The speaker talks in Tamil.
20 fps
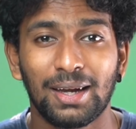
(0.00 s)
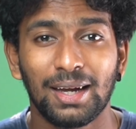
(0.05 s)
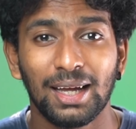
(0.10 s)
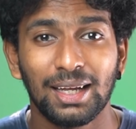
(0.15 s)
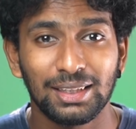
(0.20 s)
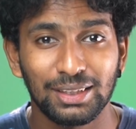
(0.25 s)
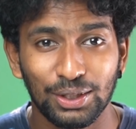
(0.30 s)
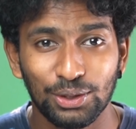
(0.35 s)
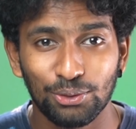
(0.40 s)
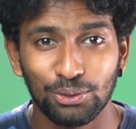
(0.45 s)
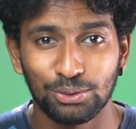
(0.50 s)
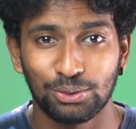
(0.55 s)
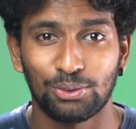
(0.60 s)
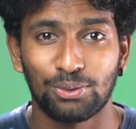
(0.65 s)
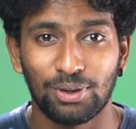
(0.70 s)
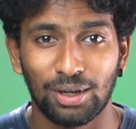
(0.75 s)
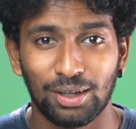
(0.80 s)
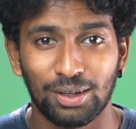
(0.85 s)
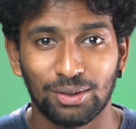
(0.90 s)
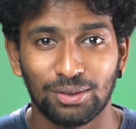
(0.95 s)
ரெண்டாயிரத்தி
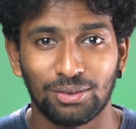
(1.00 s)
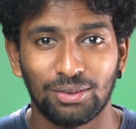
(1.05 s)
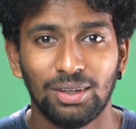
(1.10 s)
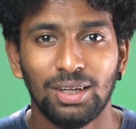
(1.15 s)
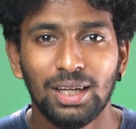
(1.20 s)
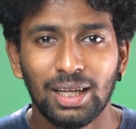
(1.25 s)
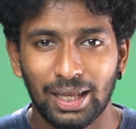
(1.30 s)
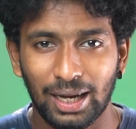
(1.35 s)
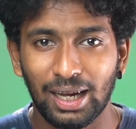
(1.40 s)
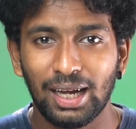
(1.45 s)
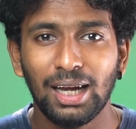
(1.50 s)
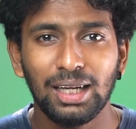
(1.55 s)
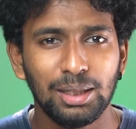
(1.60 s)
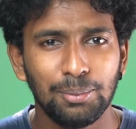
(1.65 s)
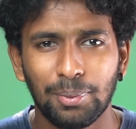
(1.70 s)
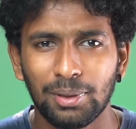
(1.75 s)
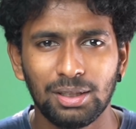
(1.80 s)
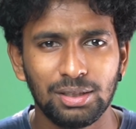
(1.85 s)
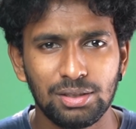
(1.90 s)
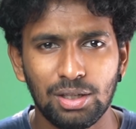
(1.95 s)
இருபத்தொன்னில் இருக்கோம் ரெண்டாயிரத்தி
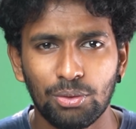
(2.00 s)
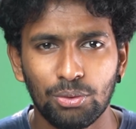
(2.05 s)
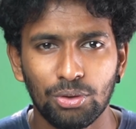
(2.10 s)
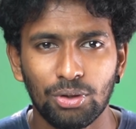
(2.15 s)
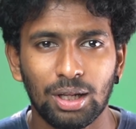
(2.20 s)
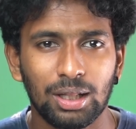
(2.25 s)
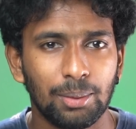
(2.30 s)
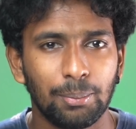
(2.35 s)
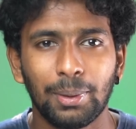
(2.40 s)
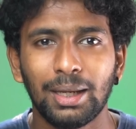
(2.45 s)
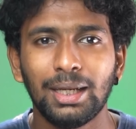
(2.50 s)
பதினஞ்சுனா ஒன்றும் இல்லை அந்த